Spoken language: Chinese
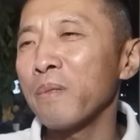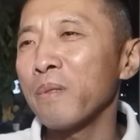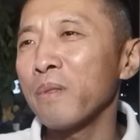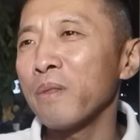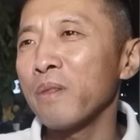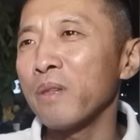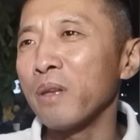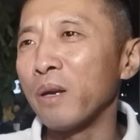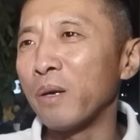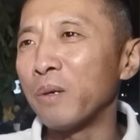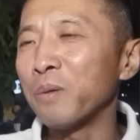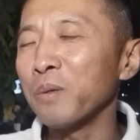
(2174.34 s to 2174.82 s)

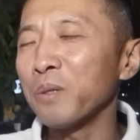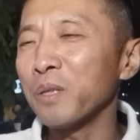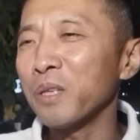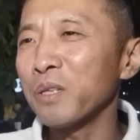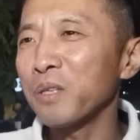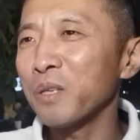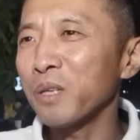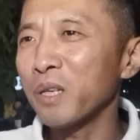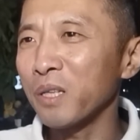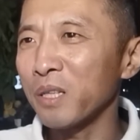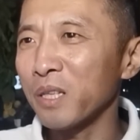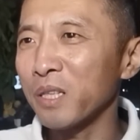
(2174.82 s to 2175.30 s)
然后呢
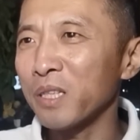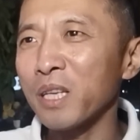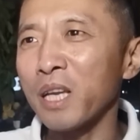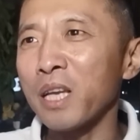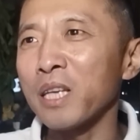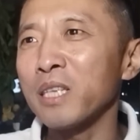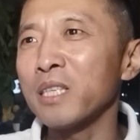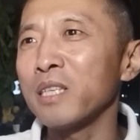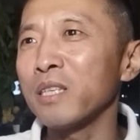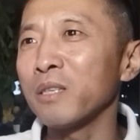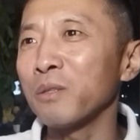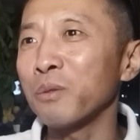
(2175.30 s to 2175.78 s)
就跟他在
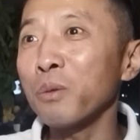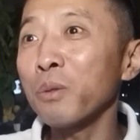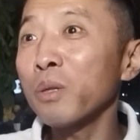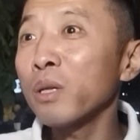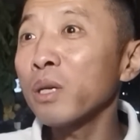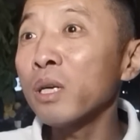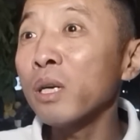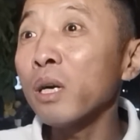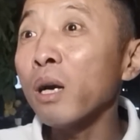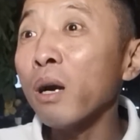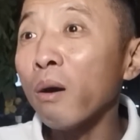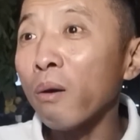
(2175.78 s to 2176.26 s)
一起，对他
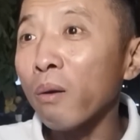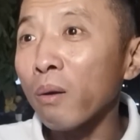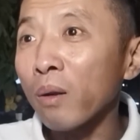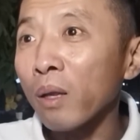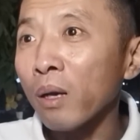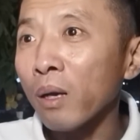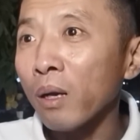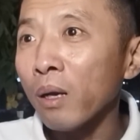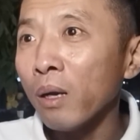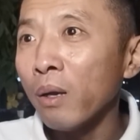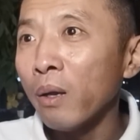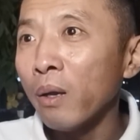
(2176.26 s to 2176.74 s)
可好了。
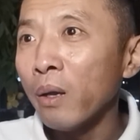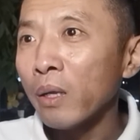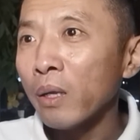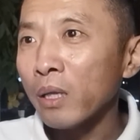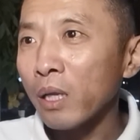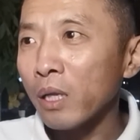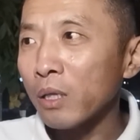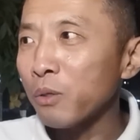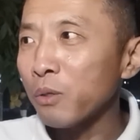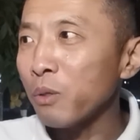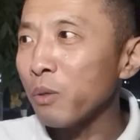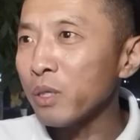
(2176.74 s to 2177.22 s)

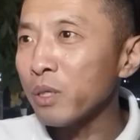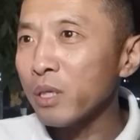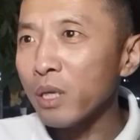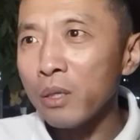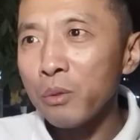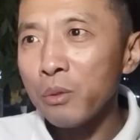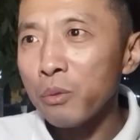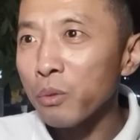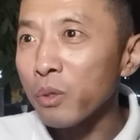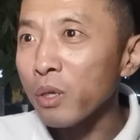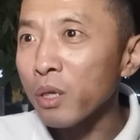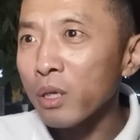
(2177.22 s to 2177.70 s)
他对这
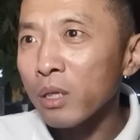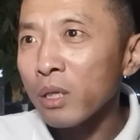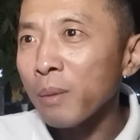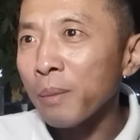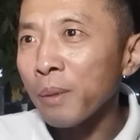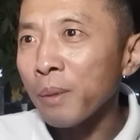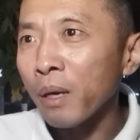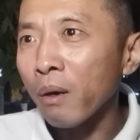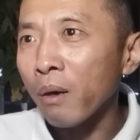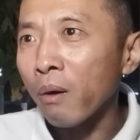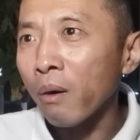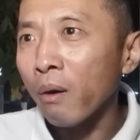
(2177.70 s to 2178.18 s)
女的也特
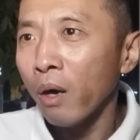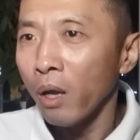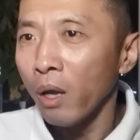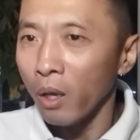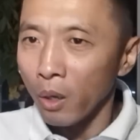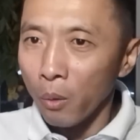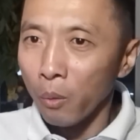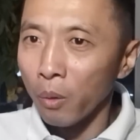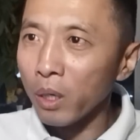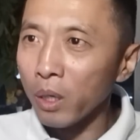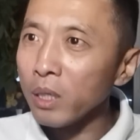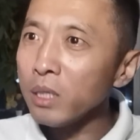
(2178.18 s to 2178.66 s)
别好。
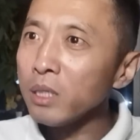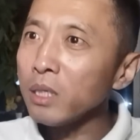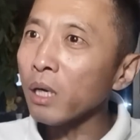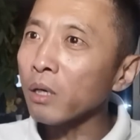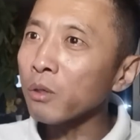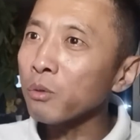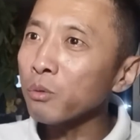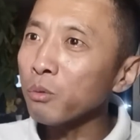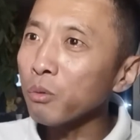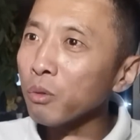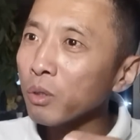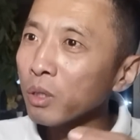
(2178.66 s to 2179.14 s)
我跟你
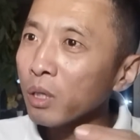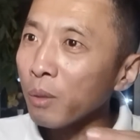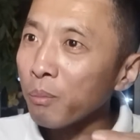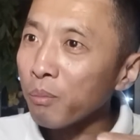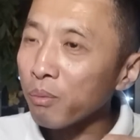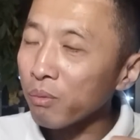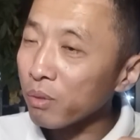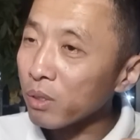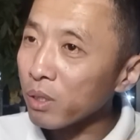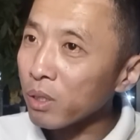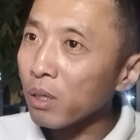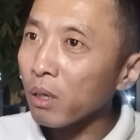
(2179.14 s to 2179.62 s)
讲，如果他
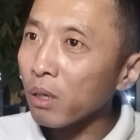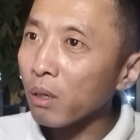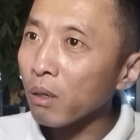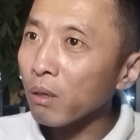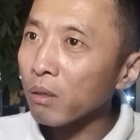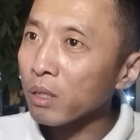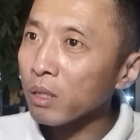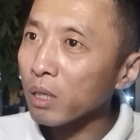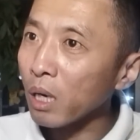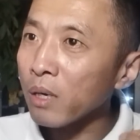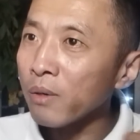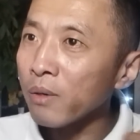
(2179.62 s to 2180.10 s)
不是
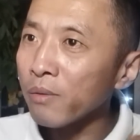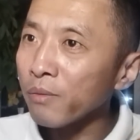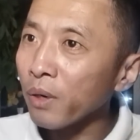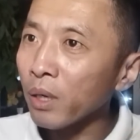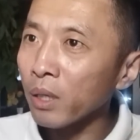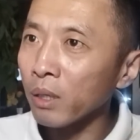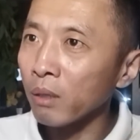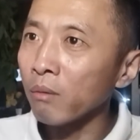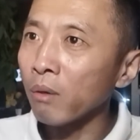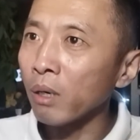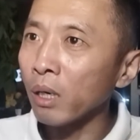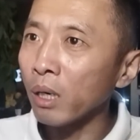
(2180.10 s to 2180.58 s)
杀人
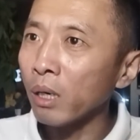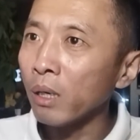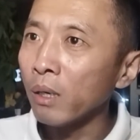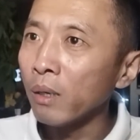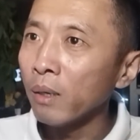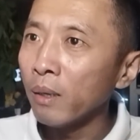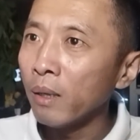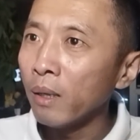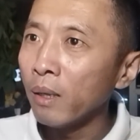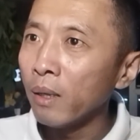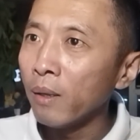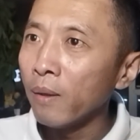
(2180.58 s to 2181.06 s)
犯的话，
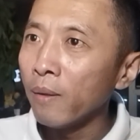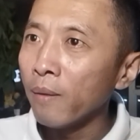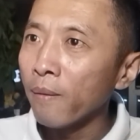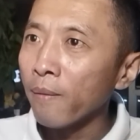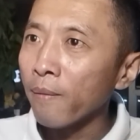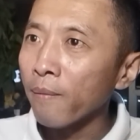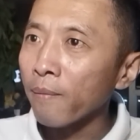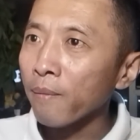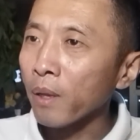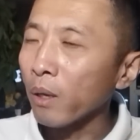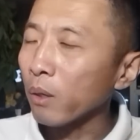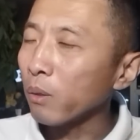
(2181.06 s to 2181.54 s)

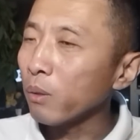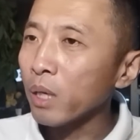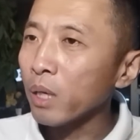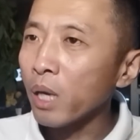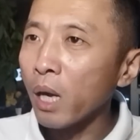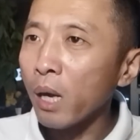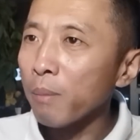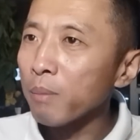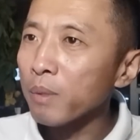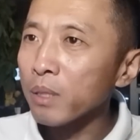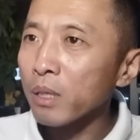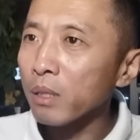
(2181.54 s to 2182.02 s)
他会
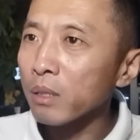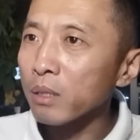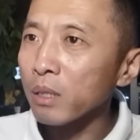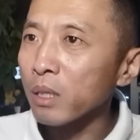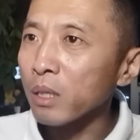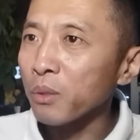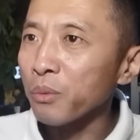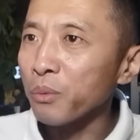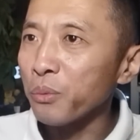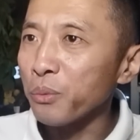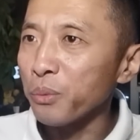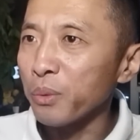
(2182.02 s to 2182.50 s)
看不上这
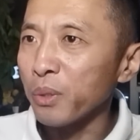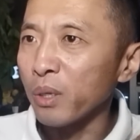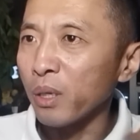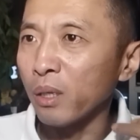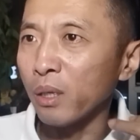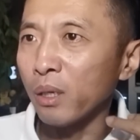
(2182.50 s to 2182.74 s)
个女的。